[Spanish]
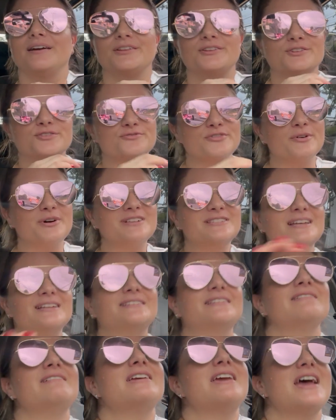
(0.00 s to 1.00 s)
Nos fue
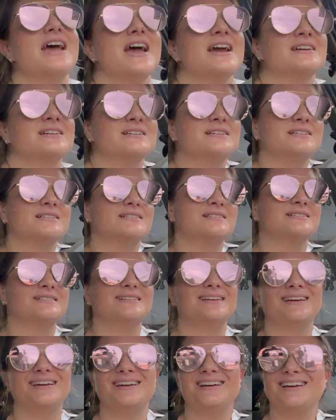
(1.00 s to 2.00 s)
bastante bien
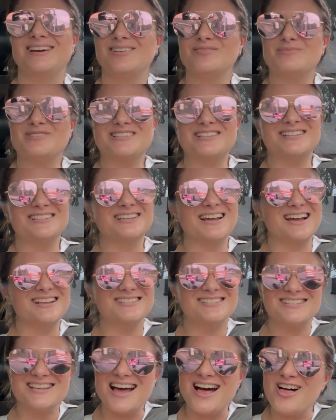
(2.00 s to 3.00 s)
bastante
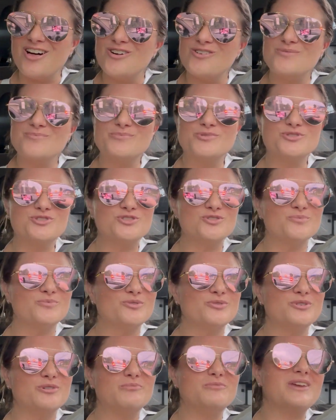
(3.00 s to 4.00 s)
cansado, mucho
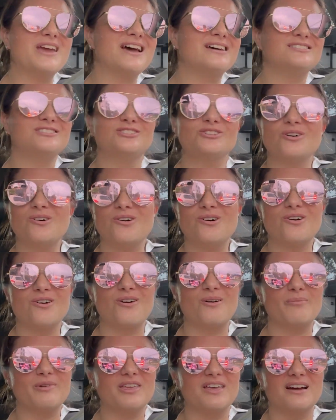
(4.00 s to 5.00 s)
movimiento,
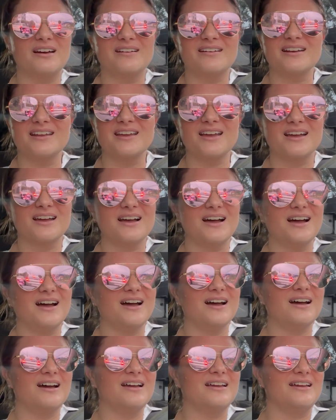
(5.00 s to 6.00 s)
comida
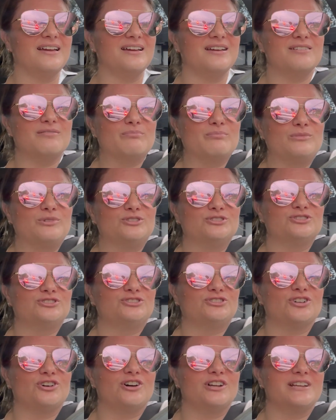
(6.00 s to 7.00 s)
rica, eh,
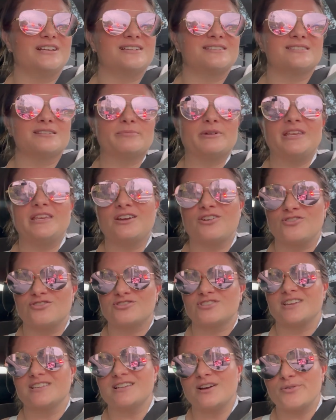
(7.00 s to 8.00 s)
montones de
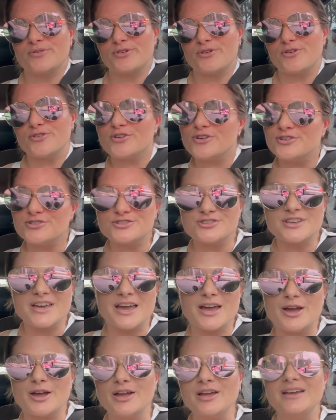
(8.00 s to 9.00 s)
médicos que ya uno
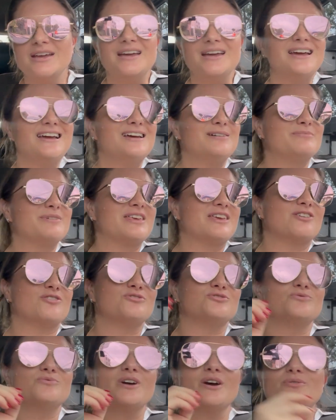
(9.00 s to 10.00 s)
conoce,
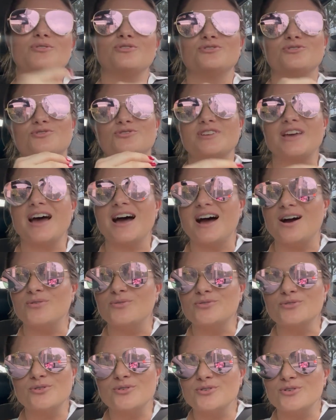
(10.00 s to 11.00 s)
médicos nuevos, o sea,
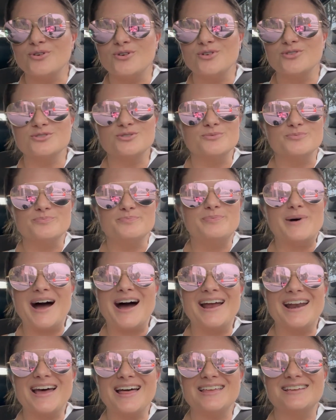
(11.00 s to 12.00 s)
uno no
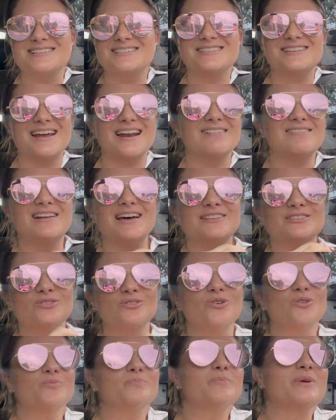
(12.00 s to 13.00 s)
para de estar hablando
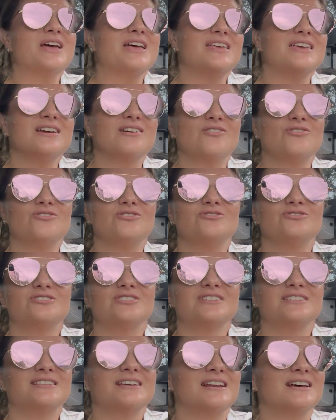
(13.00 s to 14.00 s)
con médicos,
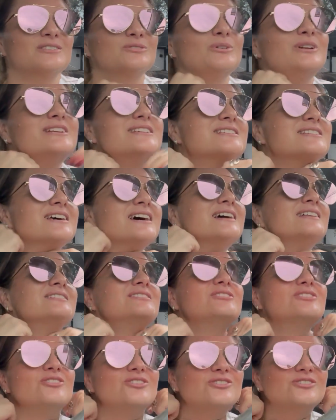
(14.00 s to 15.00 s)
de estar
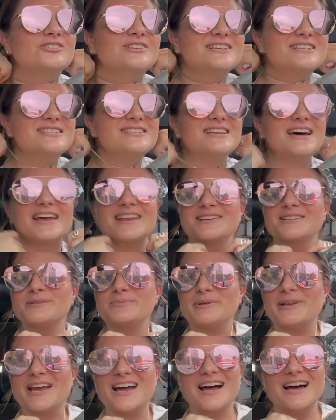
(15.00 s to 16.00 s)
actualizando, de estar
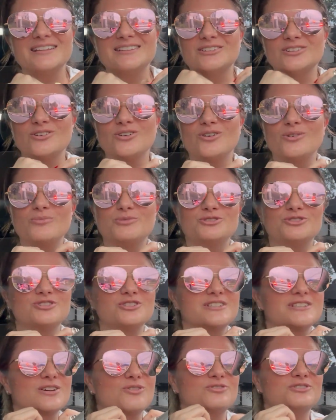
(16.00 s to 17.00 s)
explicando,
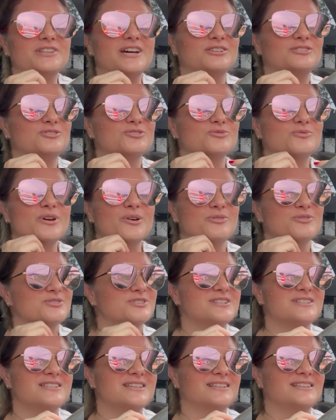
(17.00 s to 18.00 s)
montones de contactos nuevos,
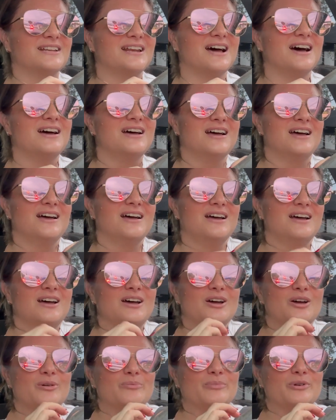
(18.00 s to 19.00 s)
etcétera.
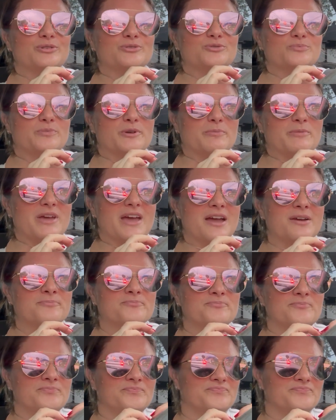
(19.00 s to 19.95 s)
Pero súper bien.